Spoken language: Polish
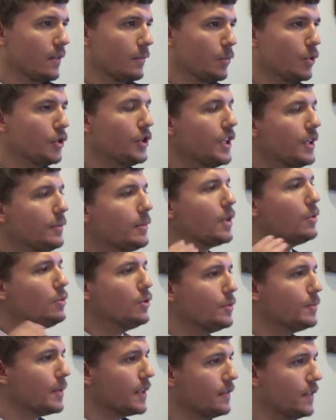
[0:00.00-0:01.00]
Bo nie ma
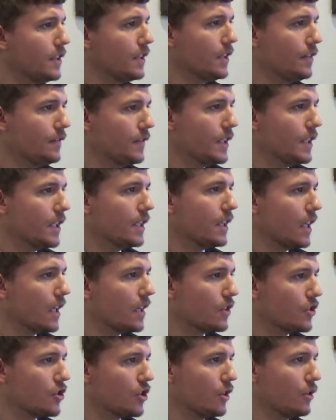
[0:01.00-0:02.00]
usprawiedliwienia
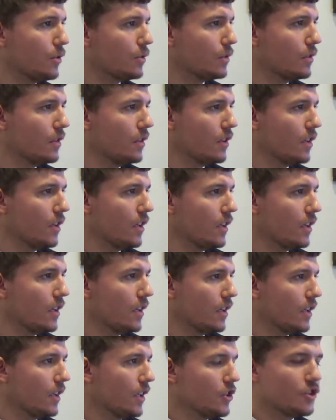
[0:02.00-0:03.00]
dla grzechu.
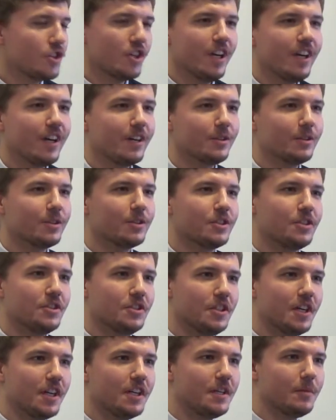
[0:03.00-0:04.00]
Jeszcze jako
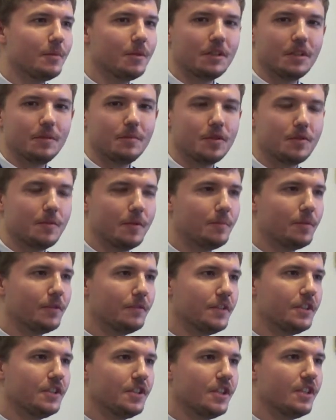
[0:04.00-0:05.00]
chrześcijanie moglibyśmy
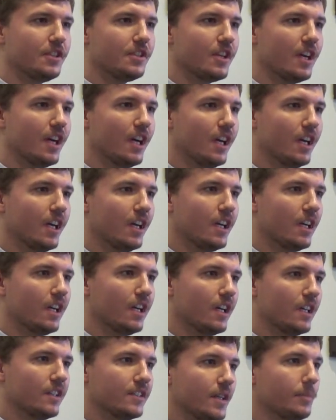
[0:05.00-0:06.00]
powiedzieć,
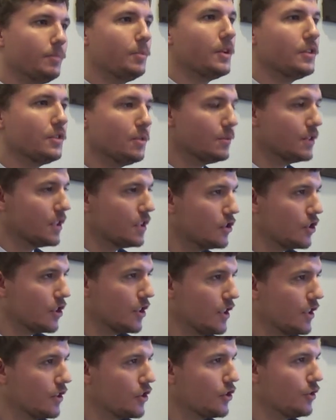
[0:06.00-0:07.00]
zapłatą za
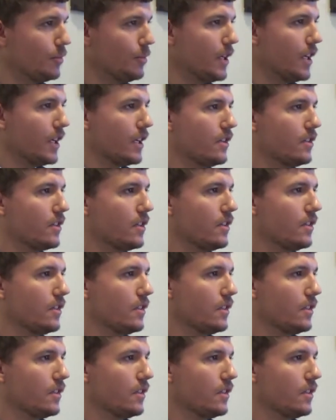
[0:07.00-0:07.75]
grzech jest śmierć.